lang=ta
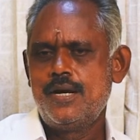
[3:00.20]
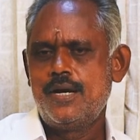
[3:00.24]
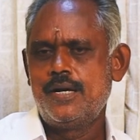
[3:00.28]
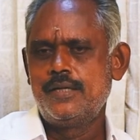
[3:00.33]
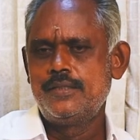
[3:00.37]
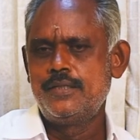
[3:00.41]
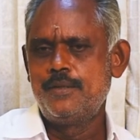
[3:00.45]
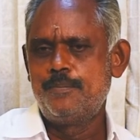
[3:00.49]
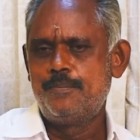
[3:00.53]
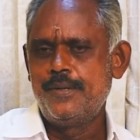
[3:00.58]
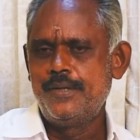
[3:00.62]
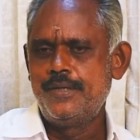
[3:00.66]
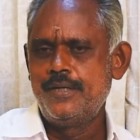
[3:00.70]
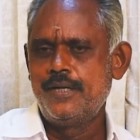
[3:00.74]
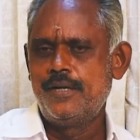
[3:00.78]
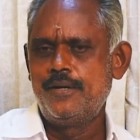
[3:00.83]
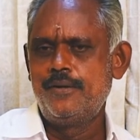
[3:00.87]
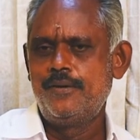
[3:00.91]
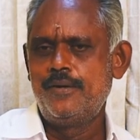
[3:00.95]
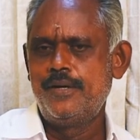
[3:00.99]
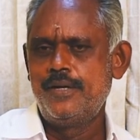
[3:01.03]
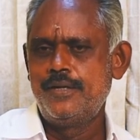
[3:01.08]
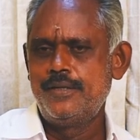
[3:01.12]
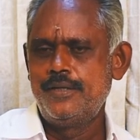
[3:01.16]
அதை பெரிய
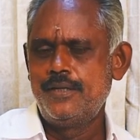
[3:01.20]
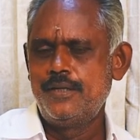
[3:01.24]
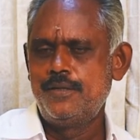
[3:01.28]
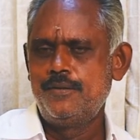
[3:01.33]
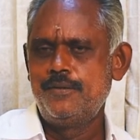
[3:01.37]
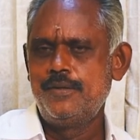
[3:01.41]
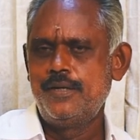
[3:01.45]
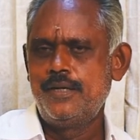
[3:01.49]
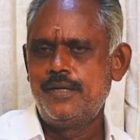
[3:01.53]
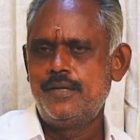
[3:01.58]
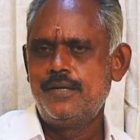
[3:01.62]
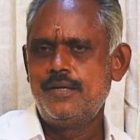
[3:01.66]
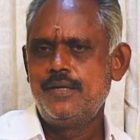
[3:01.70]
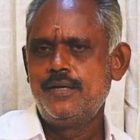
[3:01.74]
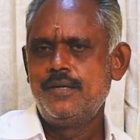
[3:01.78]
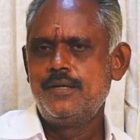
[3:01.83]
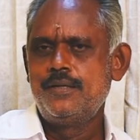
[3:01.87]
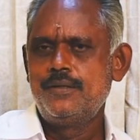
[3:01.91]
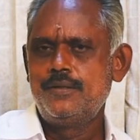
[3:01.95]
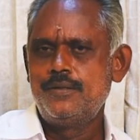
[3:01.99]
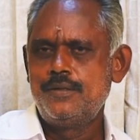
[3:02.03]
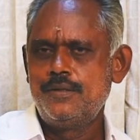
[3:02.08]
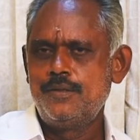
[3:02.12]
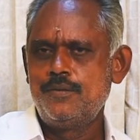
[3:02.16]
அளவிலே நிறுவி
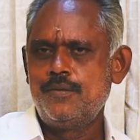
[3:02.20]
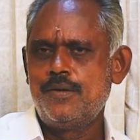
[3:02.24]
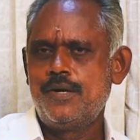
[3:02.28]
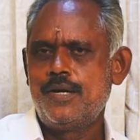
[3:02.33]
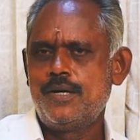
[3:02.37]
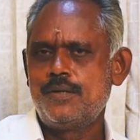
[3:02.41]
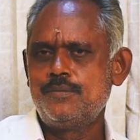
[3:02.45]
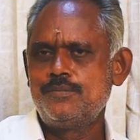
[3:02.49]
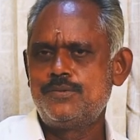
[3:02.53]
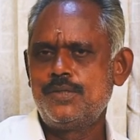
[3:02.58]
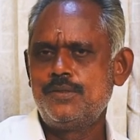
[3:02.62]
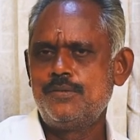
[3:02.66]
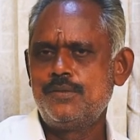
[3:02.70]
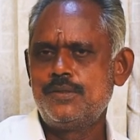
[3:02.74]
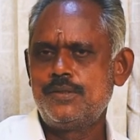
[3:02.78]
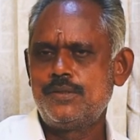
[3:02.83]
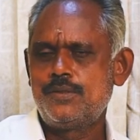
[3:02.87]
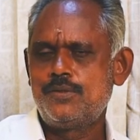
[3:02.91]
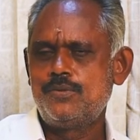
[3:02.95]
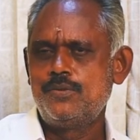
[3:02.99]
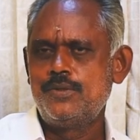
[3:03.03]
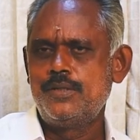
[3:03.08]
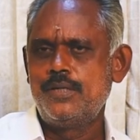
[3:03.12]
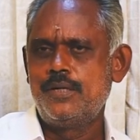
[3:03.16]
நிர்வாகம்
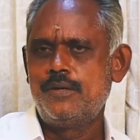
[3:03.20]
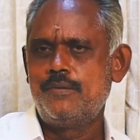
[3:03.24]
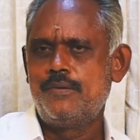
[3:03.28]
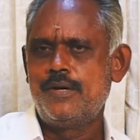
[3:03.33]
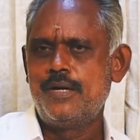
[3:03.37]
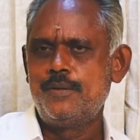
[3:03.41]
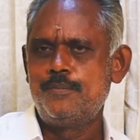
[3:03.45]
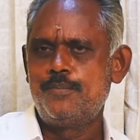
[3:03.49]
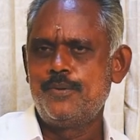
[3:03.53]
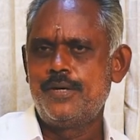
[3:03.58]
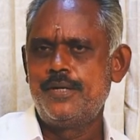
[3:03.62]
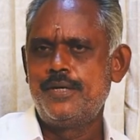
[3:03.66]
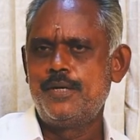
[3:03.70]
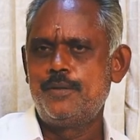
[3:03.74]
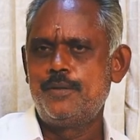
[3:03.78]
செய்வதற்குரிய வாய்ப்புகளை